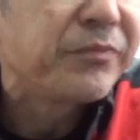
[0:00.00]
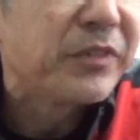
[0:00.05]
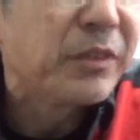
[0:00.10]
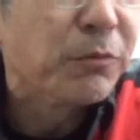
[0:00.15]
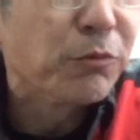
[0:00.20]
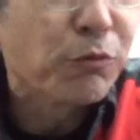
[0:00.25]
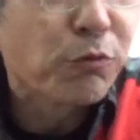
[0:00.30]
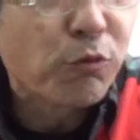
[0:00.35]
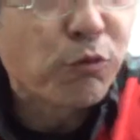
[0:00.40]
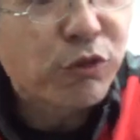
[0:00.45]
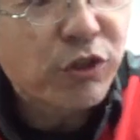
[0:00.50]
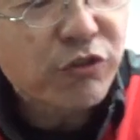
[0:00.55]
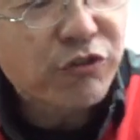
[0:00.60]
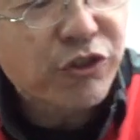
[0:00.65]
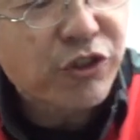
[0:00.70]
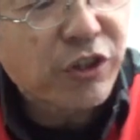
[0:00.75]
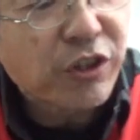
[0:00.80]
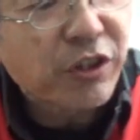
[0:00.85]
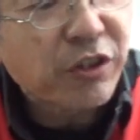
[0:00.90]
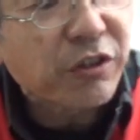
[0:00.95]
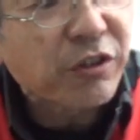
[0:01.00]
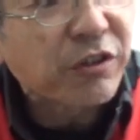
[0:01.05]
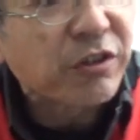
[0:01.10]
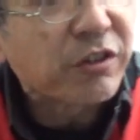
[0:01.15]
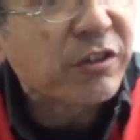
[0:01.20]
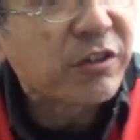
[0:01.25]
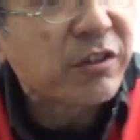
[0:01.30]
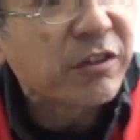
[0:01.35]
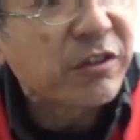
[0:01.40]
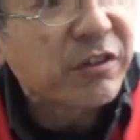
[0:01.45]
うん、でも固着してないからな
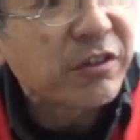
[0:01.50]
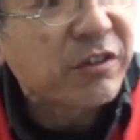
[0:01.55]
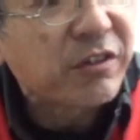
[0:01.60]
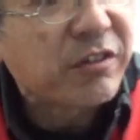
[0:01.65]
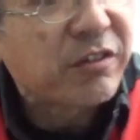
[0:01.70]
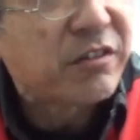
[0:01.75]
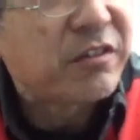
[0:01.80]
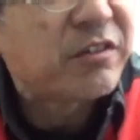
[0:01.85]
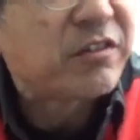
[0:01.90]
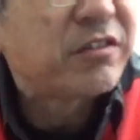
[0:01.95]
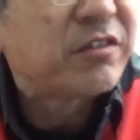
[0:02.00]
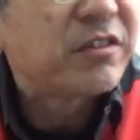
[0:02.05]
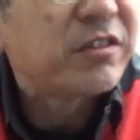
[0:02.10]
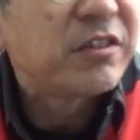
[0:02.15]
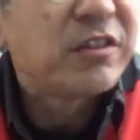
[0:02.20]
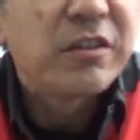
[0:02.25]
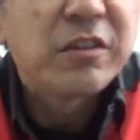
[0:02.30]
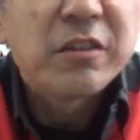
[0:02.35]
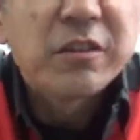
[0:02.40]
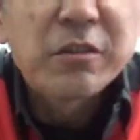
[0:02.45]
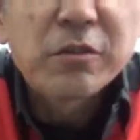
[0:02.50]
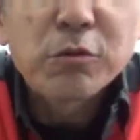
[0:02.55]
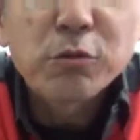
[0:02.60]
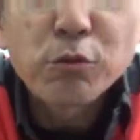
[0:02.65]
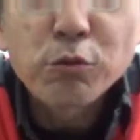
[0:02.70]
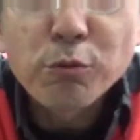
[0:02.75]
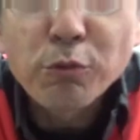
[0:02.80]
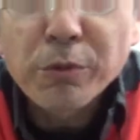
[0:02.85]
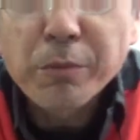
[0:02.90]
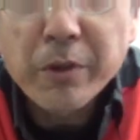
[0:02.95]

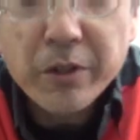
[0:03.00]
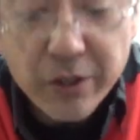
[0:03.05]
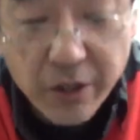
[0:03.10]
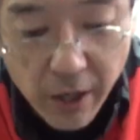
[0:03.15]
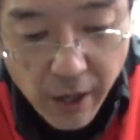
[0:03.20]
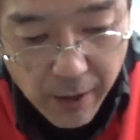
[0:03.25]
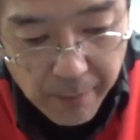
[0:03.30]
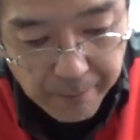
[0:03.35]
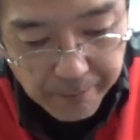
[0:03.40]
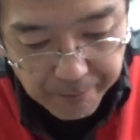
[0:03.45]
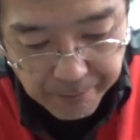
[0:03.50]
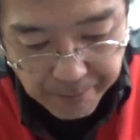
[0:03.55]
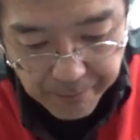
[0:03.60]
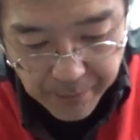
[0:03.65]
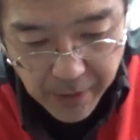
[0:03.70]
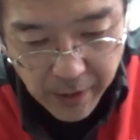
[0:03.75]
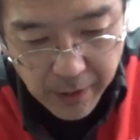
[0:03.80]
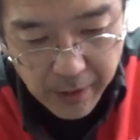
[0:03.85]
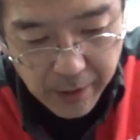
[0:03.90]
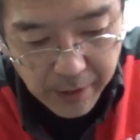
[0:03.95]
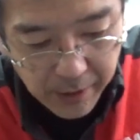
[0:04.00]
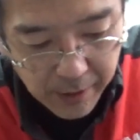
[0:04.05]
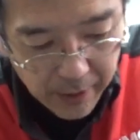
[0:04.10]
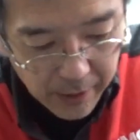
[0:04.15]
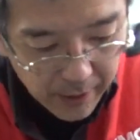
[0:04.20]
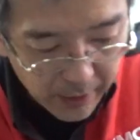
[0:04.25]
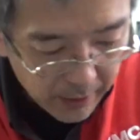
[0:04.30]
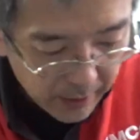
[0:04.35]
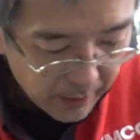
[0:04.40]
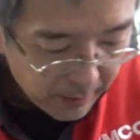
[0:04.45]
どう思いますかね
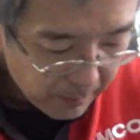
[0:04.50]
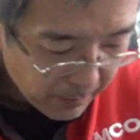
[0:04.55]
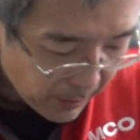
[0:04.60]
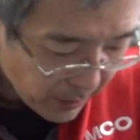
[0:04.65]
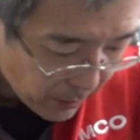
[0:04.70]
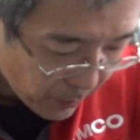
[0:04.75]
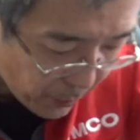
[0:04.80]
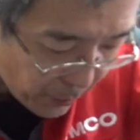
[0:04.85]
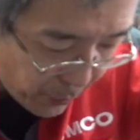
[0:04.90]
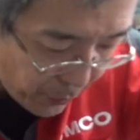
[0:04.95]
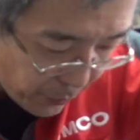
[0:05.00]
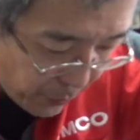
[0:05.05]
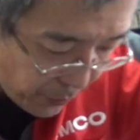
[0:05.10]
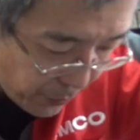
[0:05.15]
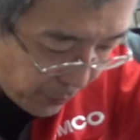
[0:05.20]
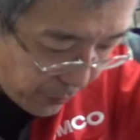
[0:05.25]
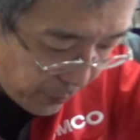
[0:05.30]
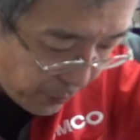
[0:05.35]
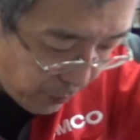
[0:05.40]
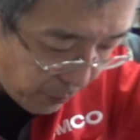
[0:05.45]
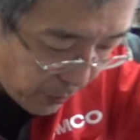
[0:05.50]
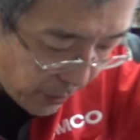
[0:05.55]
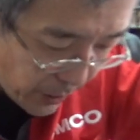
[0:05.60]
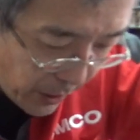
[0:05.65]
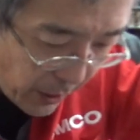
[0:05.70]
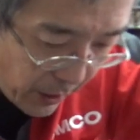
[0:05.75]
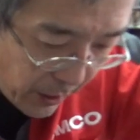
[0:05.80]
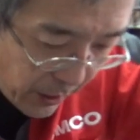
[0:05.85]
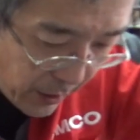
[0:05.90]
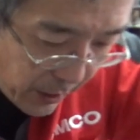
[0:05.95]
まあこういうのは
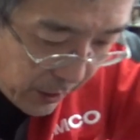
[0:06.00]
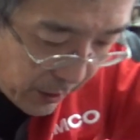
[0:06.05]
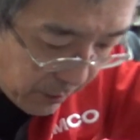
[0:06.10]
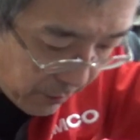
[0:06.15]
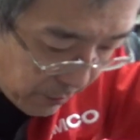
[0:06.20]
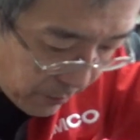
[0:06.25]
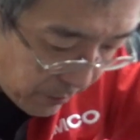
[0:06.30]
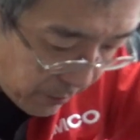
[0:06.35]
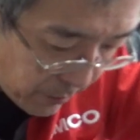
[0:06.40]
ね、あのー、